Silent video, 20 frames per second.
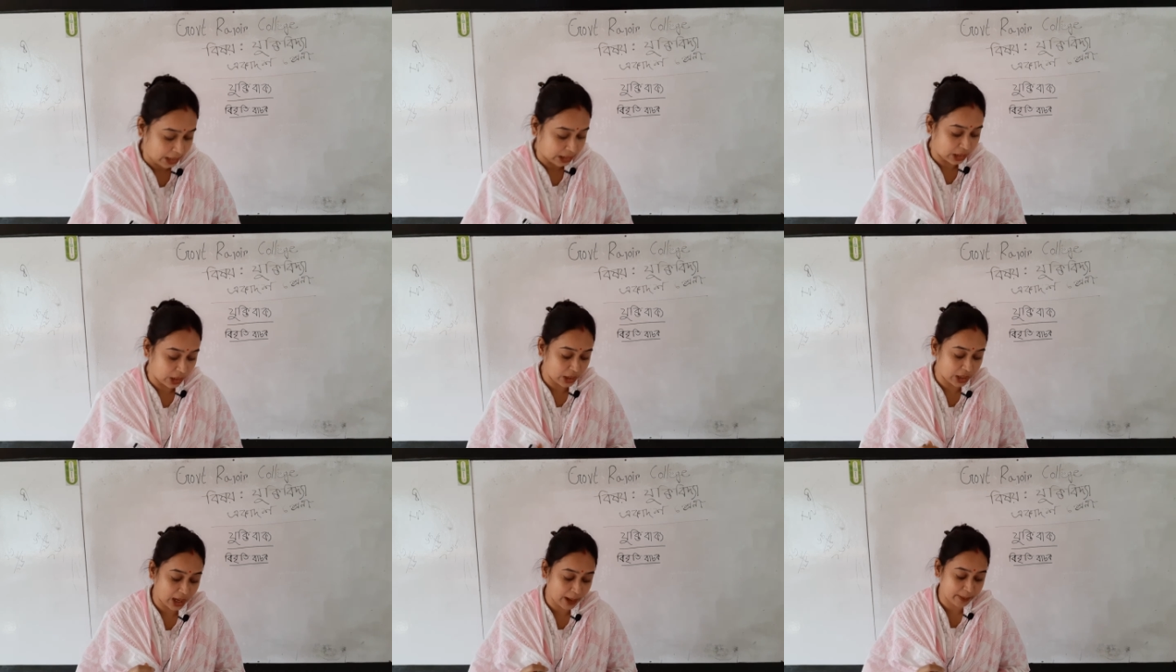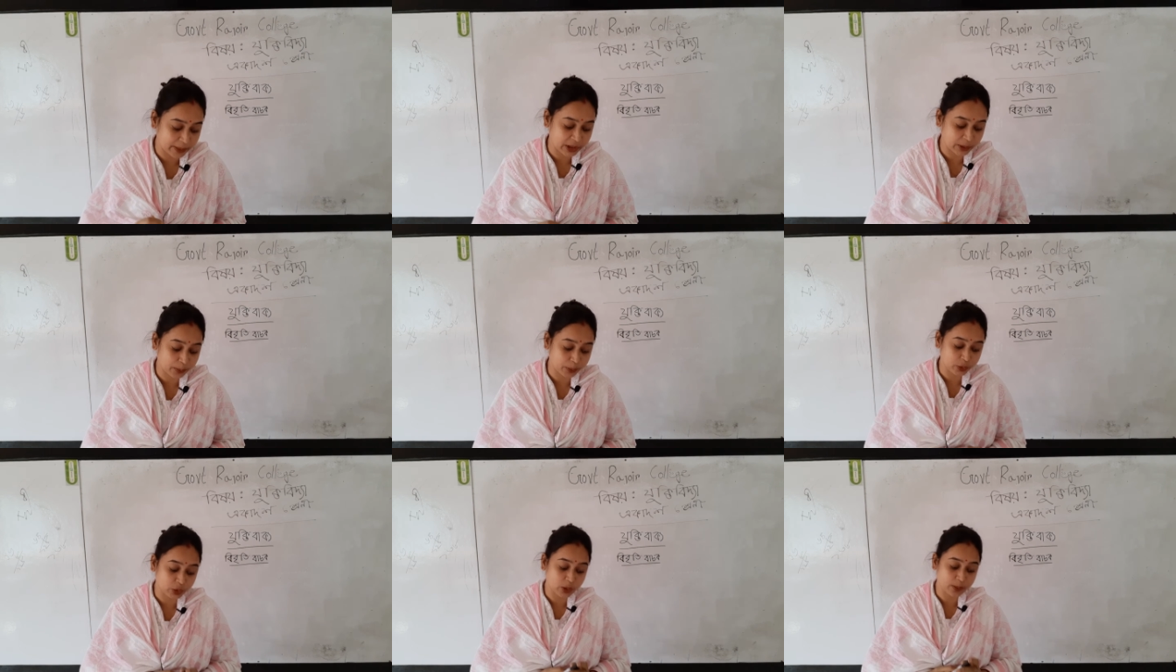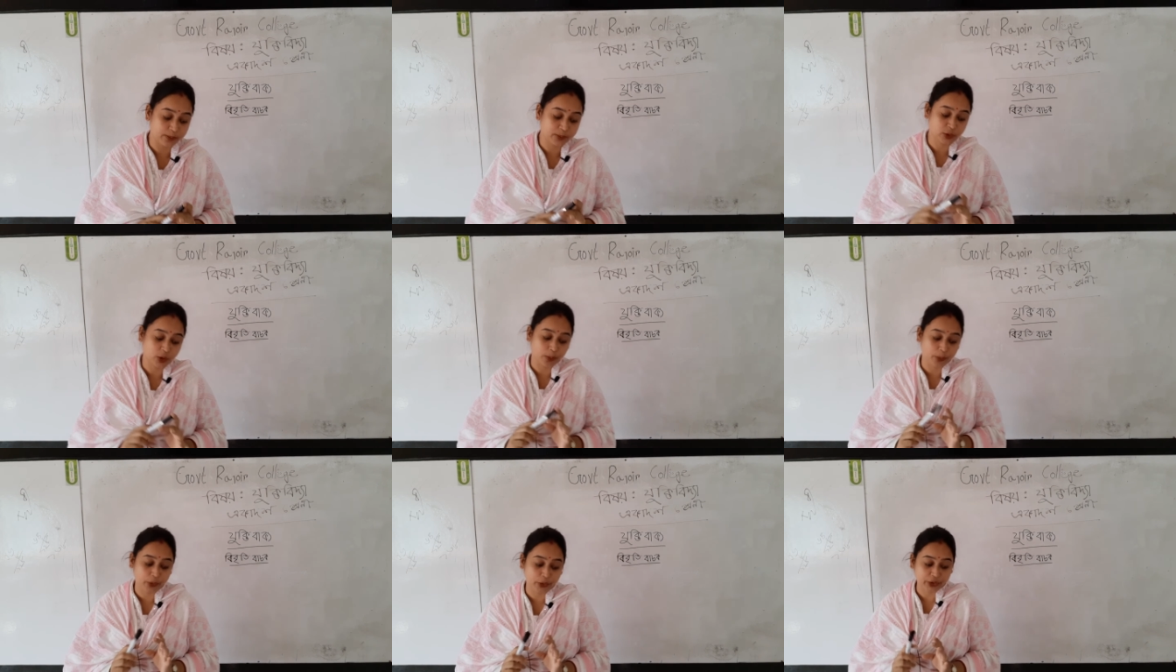তাহলে আমাদের প্রথম
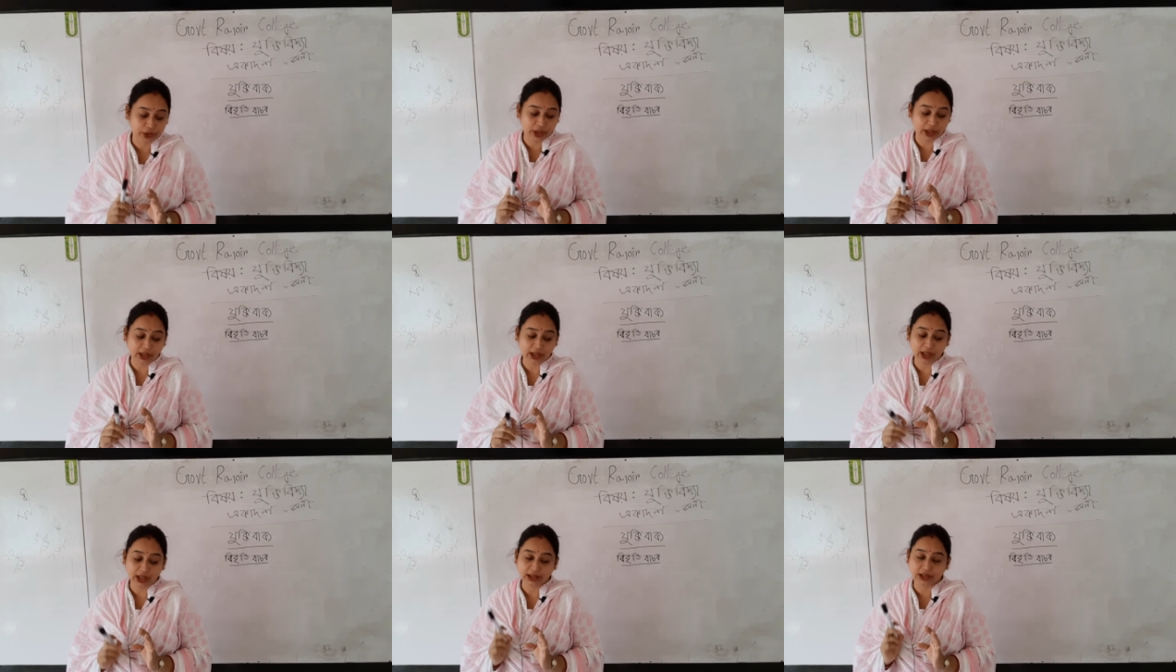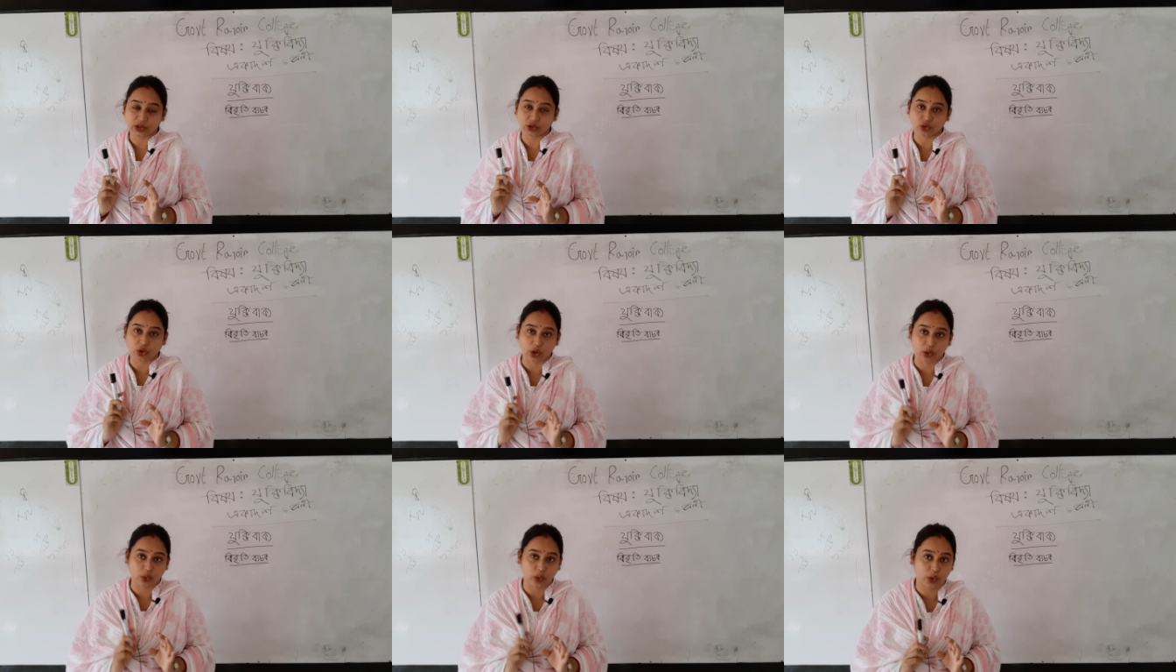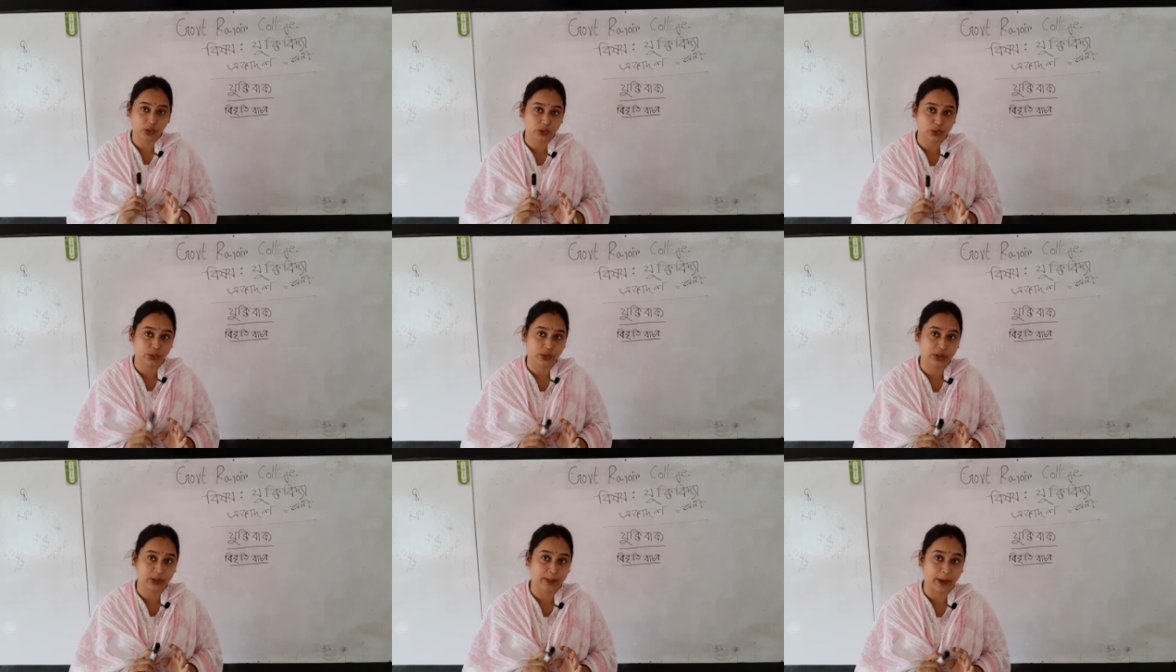সম্পর্কটা কি যে সকল
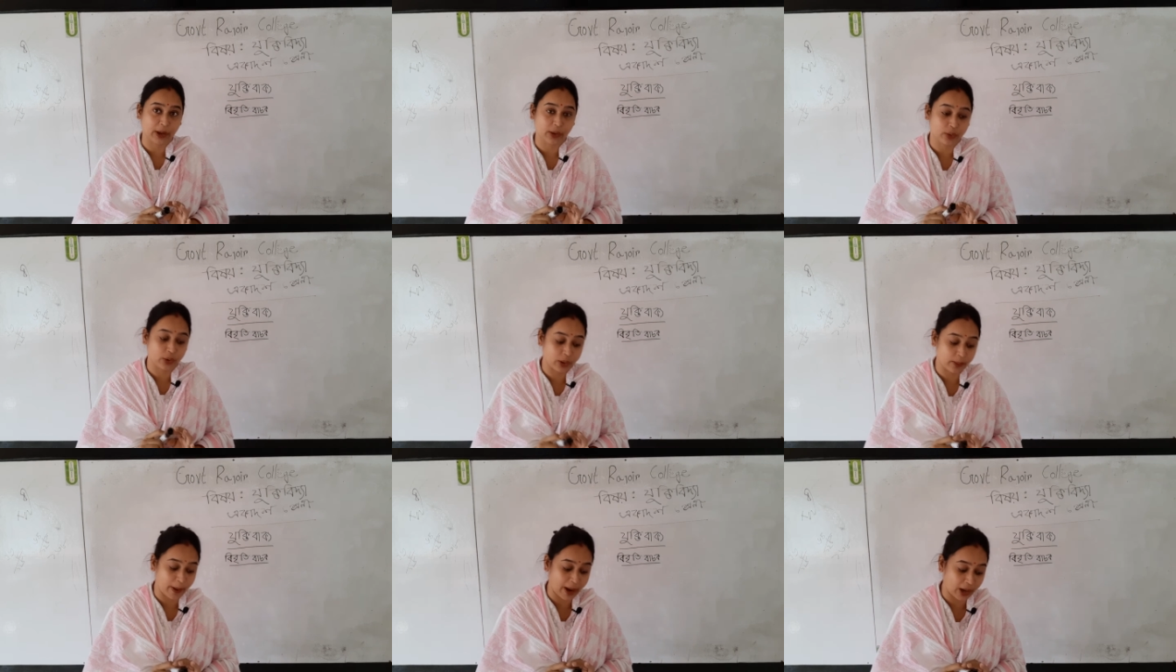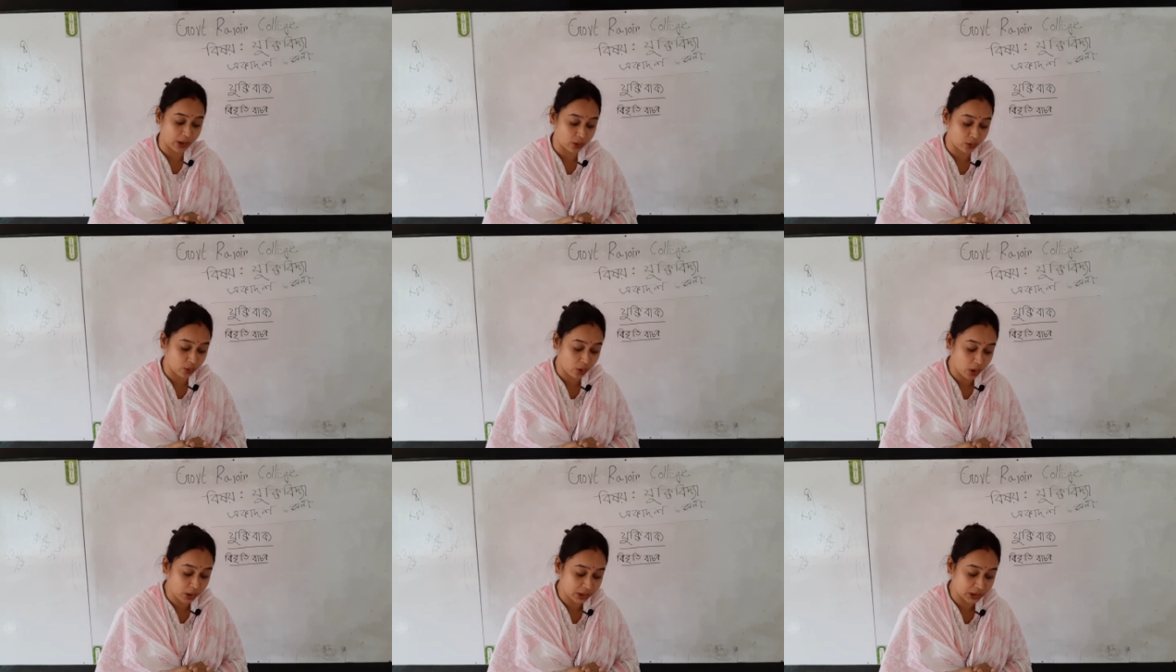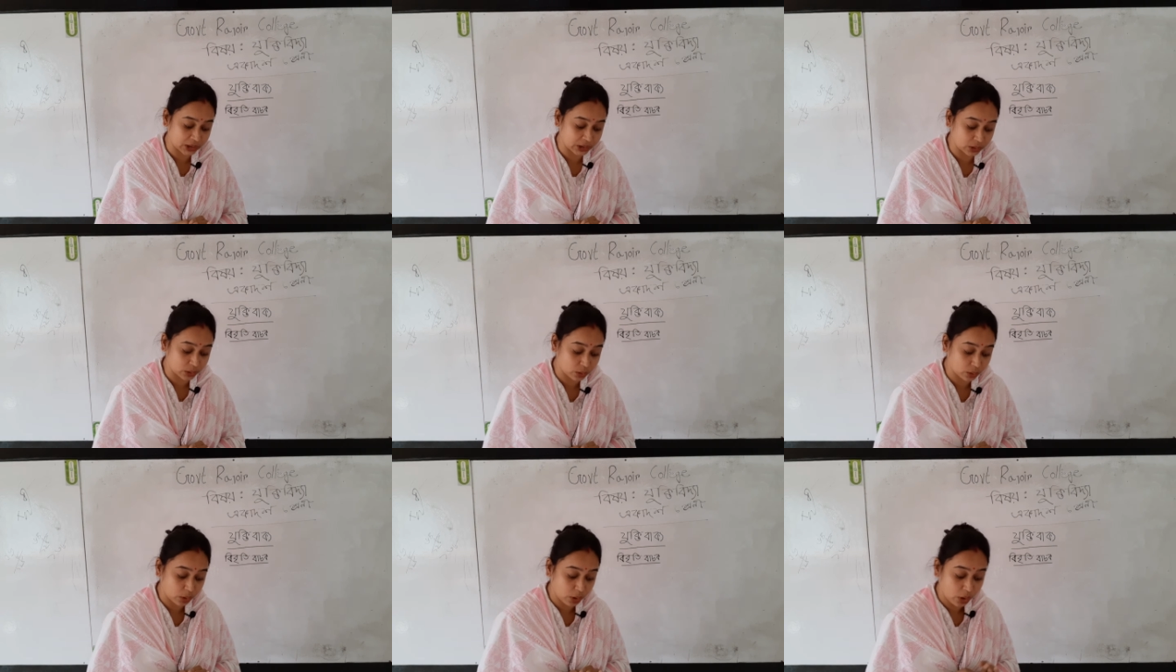যুক্তিবাক্য বাক্য
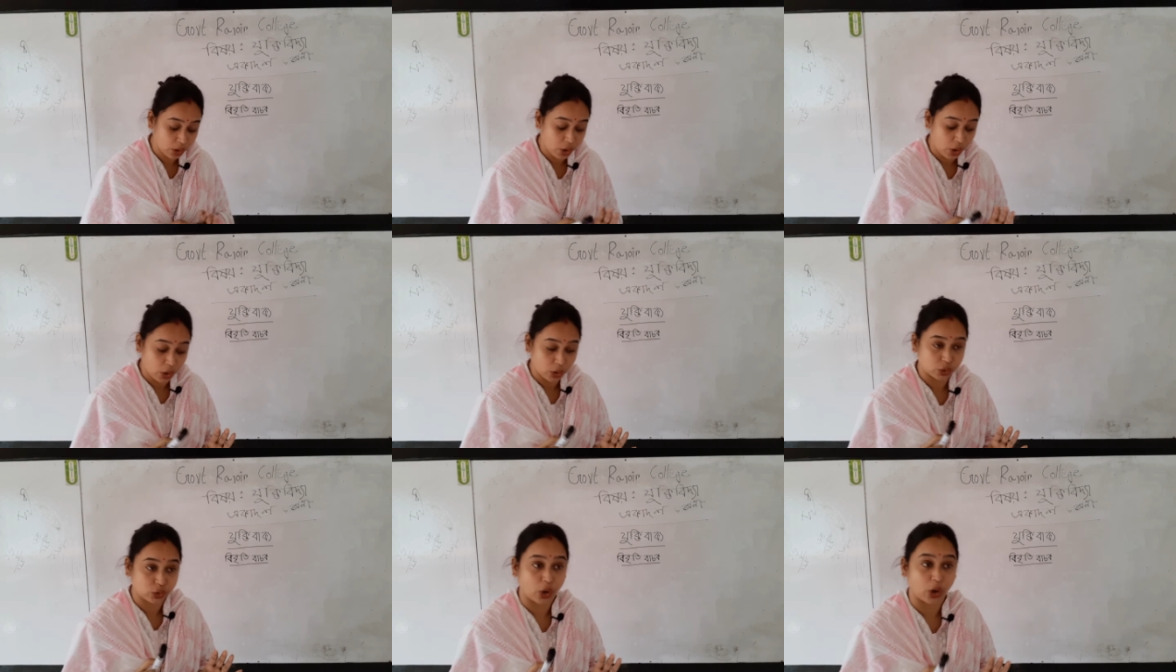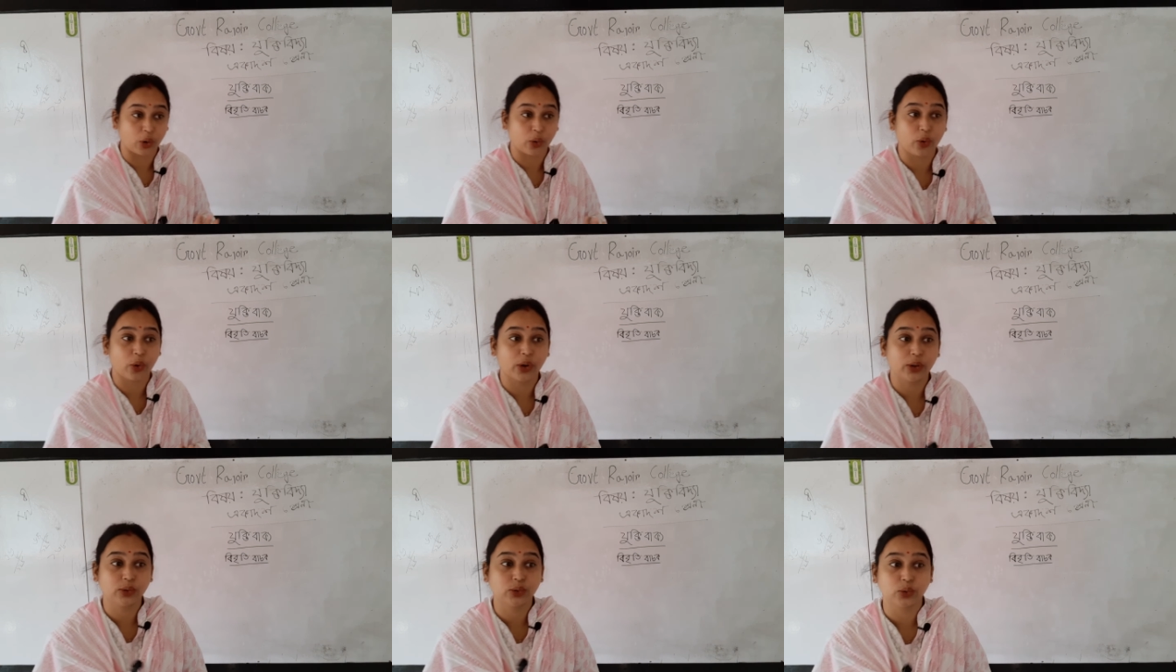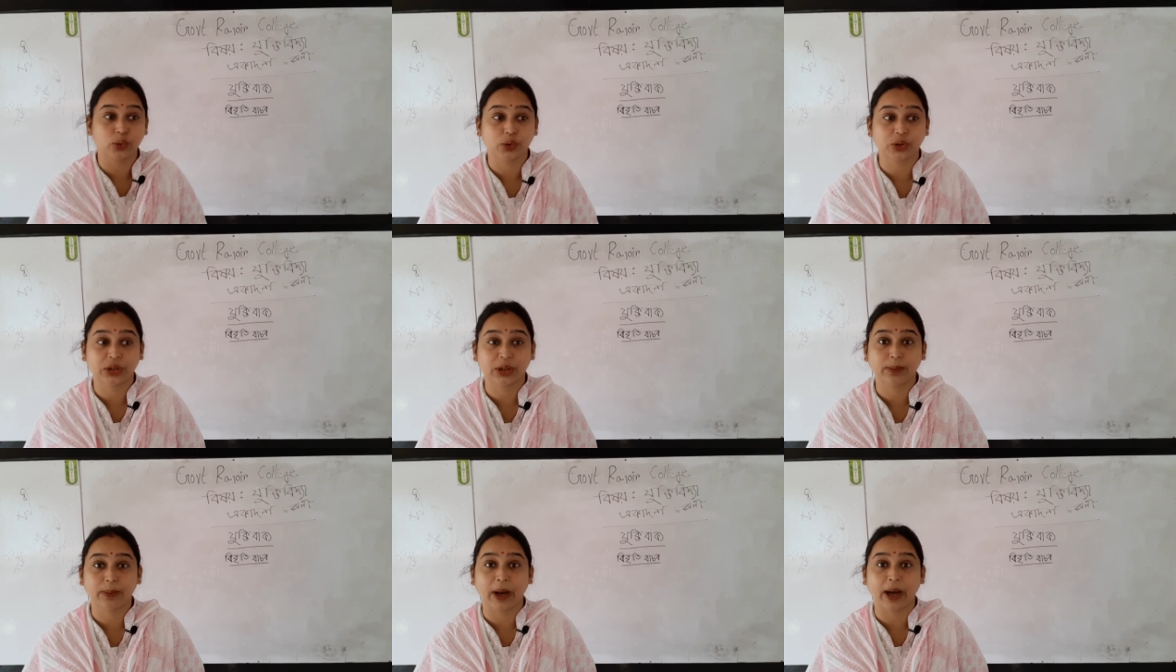কিন্তু সকল
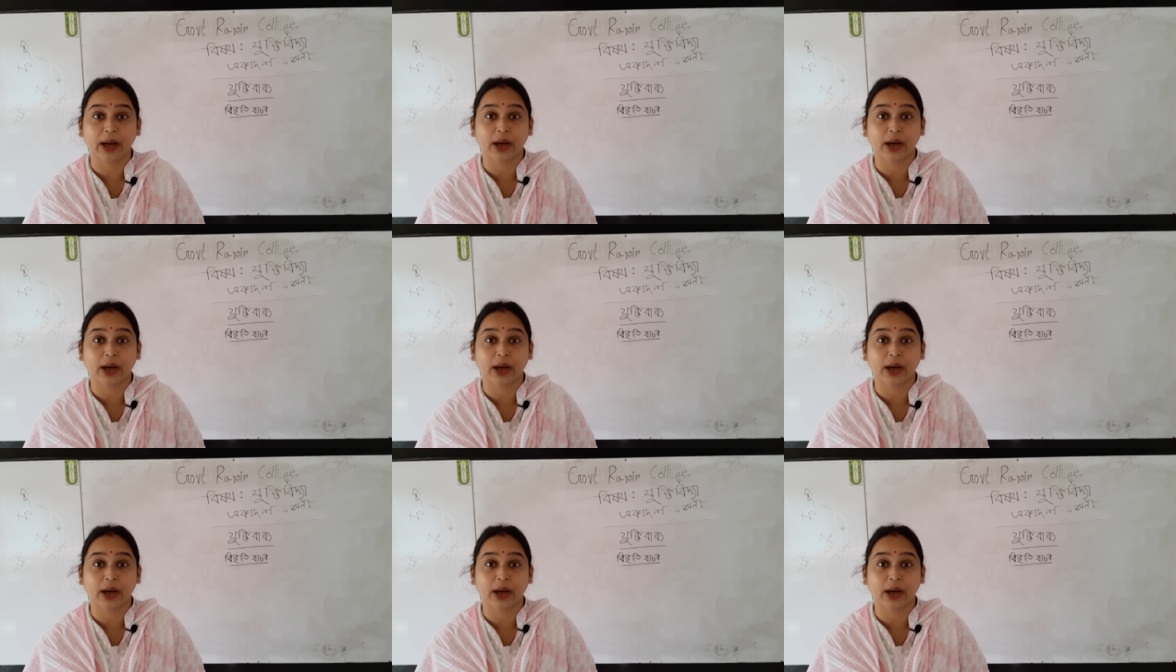যুক্তি